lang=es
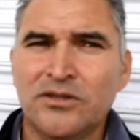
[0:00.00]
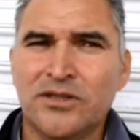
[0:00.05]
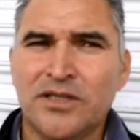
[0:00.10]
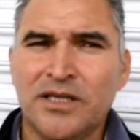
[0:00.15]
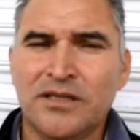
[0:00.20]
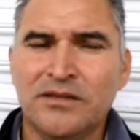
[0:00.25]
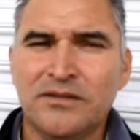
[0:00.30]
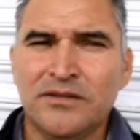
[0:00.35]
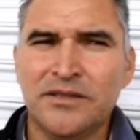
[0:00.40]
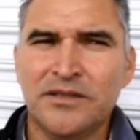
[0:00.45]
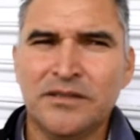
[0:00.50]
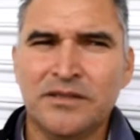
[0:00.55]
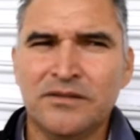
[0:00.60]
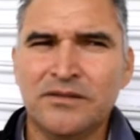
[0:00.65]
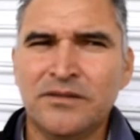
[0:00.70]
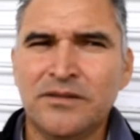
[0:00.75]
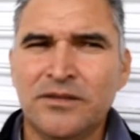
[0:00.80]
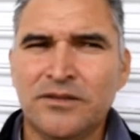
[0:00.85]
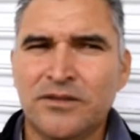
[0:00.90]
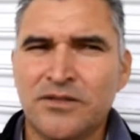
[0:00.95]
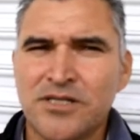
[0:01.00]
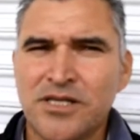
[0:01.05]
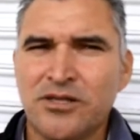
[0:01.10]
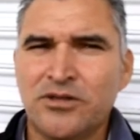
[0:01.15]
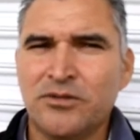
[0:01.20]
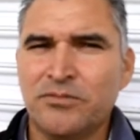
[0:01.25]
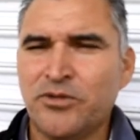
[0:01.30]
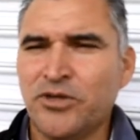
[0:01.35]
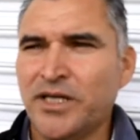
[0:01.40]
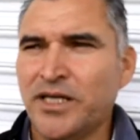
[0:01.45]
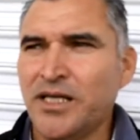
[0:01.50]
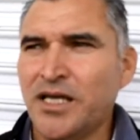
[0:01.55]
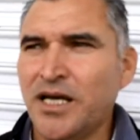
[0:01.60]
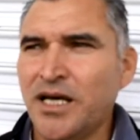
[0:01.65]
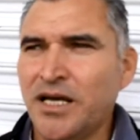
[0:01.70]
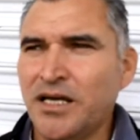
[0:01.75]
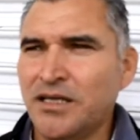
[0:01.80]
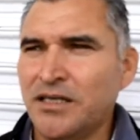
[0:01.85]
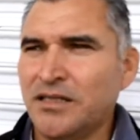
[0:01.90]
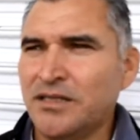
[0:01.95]
no tengo conocido por
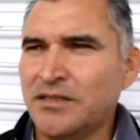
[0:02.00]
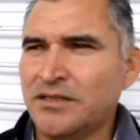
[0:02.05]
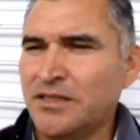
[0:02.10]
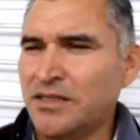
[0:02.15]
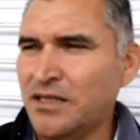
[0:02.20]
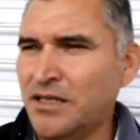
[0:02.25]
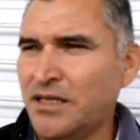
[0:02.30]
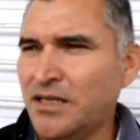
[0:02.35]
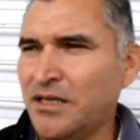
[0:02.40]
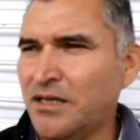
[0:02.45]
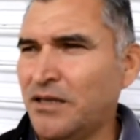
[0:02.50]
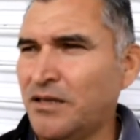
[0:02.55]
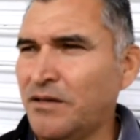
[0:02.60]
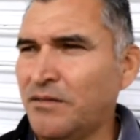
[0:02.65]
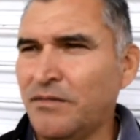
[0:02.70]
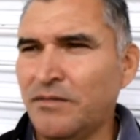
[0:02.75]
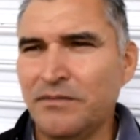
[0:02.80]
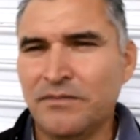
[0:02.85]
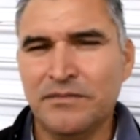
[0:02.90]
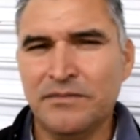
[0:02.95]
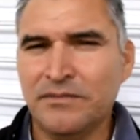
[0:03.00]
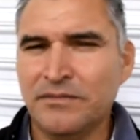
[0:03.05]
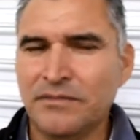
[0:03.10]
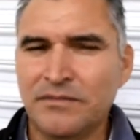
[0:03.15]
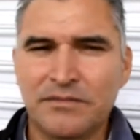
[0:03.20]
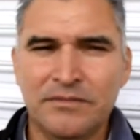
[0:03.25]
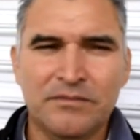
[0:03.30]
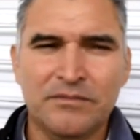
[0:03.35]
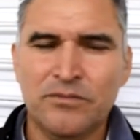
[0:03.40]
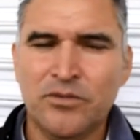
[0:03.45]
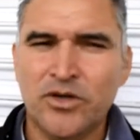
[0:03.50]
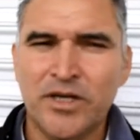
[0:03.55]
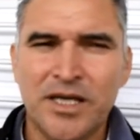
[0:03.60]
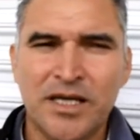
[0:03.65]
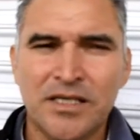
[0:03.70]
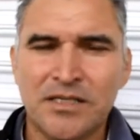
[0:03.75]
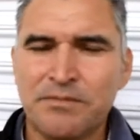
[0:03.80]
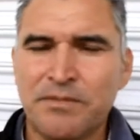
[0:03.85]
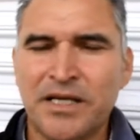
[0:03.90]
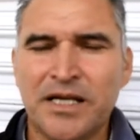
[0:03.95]
allá, este, voy a
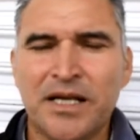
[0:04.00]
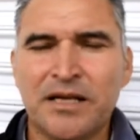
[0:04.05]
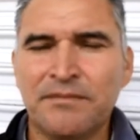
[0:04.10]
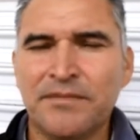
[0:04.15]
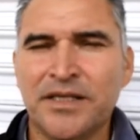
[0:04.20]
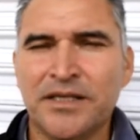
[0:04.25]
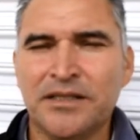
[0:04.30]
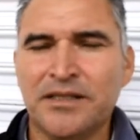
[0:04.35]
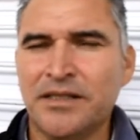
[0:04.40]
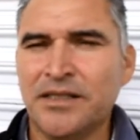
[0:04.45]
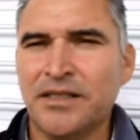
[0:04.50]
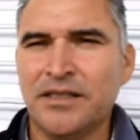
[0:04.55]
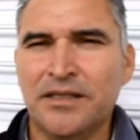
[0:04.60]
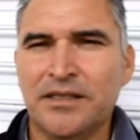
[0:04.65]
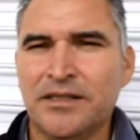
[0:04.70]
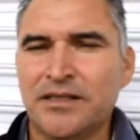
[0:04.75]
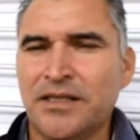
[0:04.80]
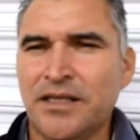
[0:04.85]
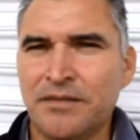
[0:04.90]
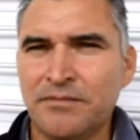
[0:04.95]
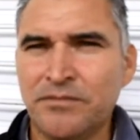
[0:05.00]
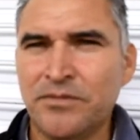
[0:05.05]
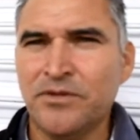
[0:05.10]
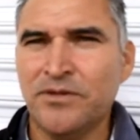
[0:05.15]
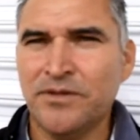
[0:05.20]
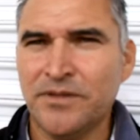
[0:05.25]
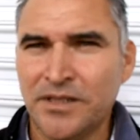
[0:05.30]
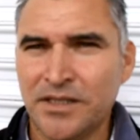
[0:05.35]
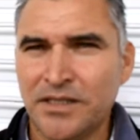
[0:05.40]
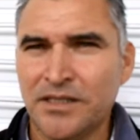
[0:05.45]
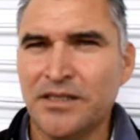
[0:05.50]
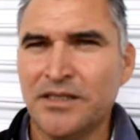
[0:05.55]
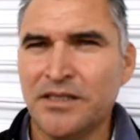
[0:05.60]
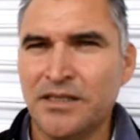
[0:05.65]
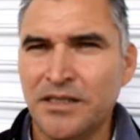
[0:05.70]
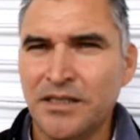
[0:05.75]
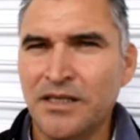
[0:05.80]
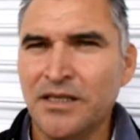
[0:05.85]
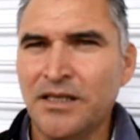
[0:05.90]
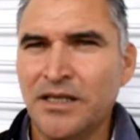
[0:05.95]
esperarme aquí el tiempo,
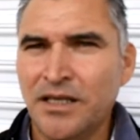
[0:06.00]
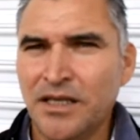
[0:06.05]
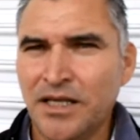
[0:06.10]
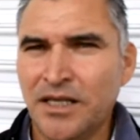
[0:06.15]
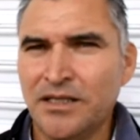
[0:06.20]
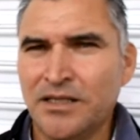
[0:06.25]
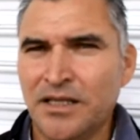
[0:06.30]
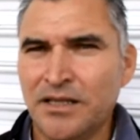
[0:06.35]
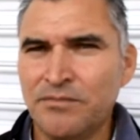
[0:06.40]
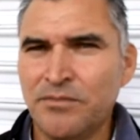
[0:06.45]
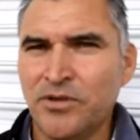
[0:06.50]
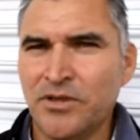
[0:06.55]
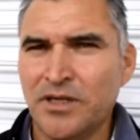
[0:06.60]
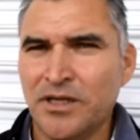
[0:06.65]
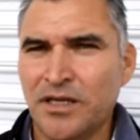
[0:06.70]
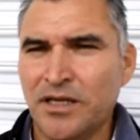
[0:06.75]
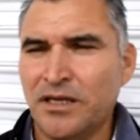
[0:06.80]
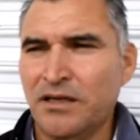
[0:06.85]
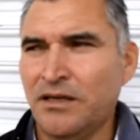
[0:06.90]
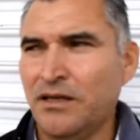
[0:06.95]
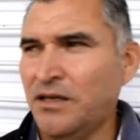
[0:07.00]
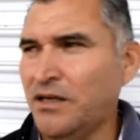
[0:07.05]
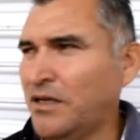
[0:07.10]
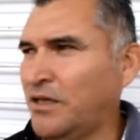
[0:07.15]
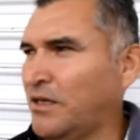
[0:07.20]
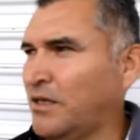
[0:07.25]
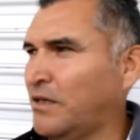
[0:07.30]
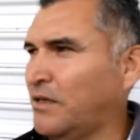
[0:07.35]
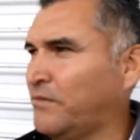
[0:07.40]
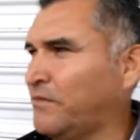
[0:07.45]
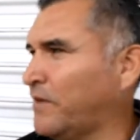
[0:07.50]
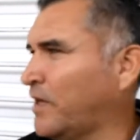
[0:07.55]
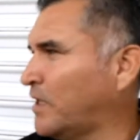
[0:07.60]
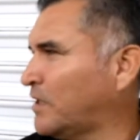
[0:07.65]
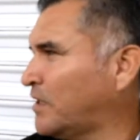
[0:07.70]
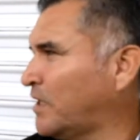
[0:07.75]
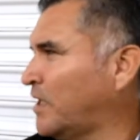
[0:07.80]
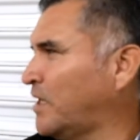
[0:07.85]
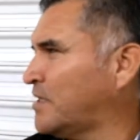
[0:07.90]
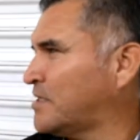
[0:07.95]
el tiempo que
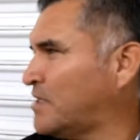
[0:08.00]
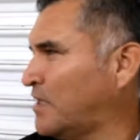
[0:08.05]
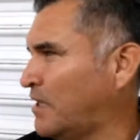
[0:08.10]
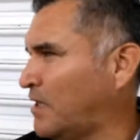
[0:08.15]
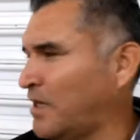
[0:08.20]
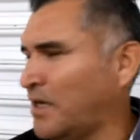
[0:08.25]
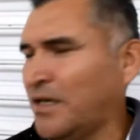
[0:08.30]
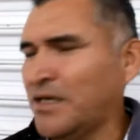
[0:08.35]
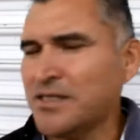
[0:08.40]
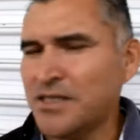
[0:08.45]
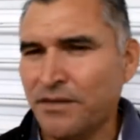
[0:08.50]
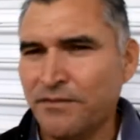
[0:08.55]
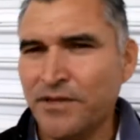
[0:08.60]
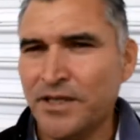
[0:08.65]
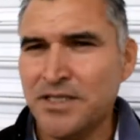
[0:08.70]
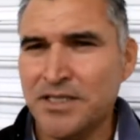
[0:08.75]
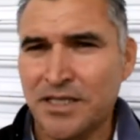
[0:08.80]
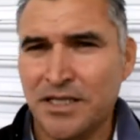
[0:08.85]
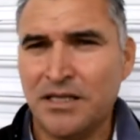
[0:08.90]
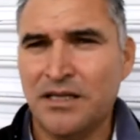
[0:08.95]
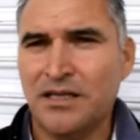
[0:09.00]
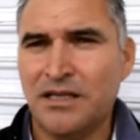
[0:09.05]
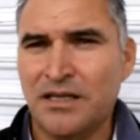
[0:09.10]
falta a esa fecha.